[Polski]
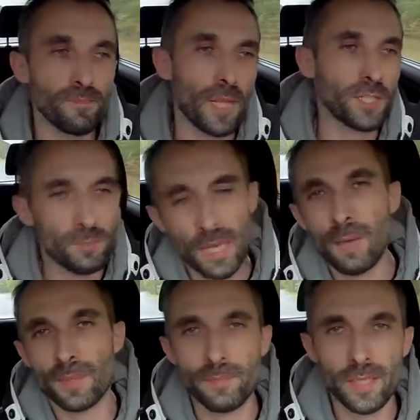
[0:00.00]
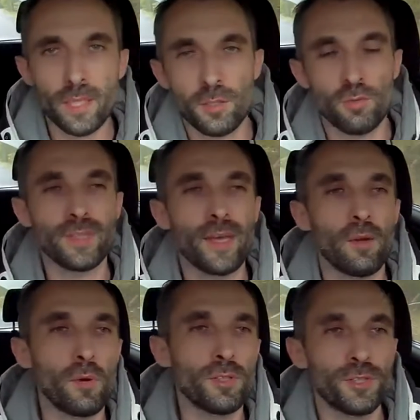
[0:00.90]
a że miałem tam jakieś już
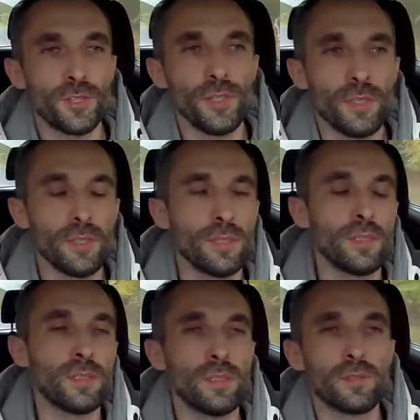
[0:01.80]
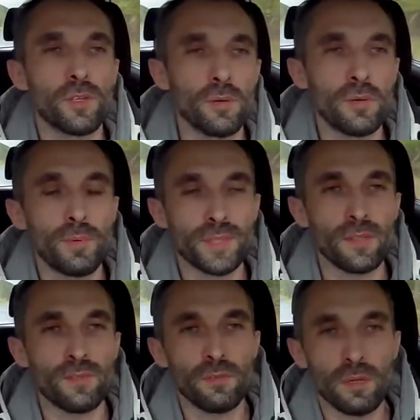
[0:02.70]
znajomości, y, to
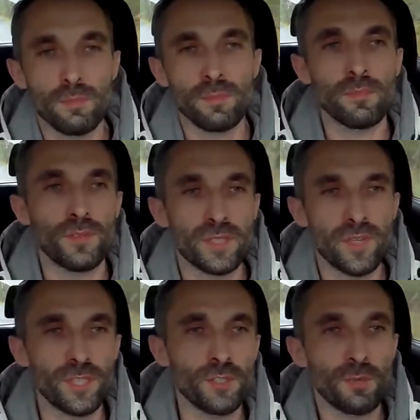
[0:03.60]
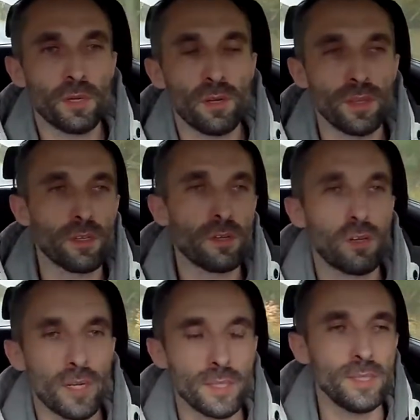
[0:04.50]
postanowiłem odezwać się do mojego jednego
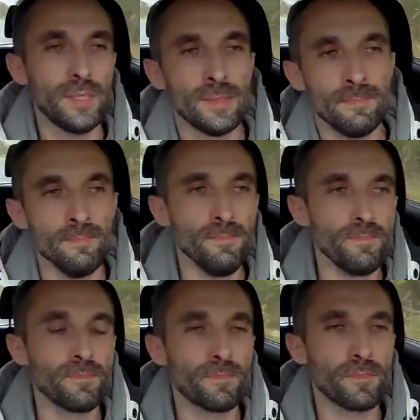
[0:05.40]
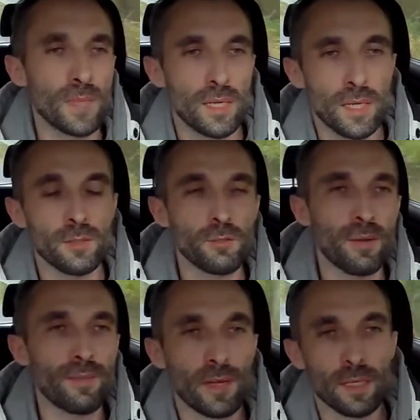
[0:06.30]
kolegi,
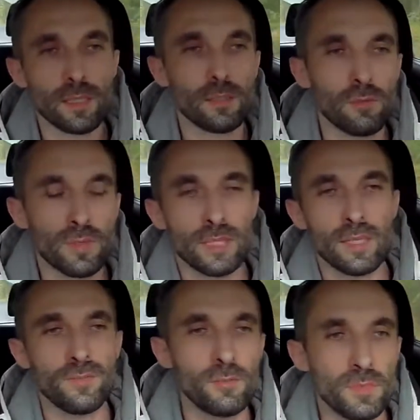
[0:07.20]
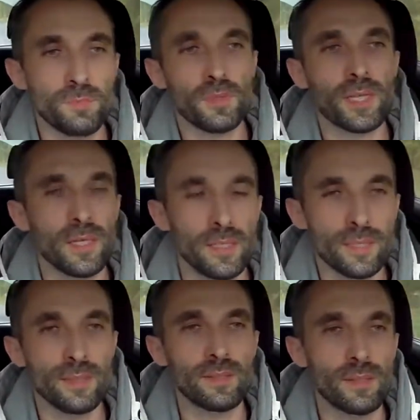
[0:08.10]
Radosława, który załatwił mi
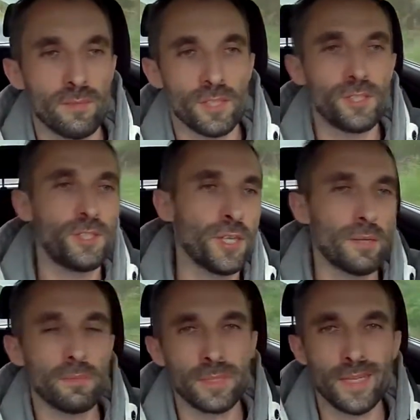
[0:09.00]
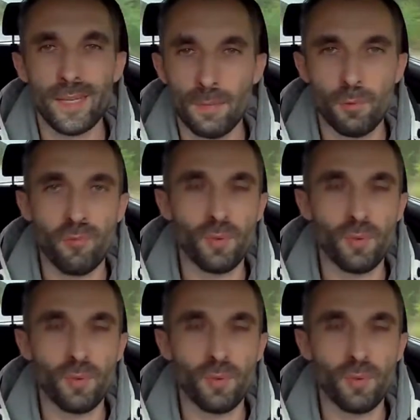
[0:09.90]
spotkanie z właścicielem sklepu w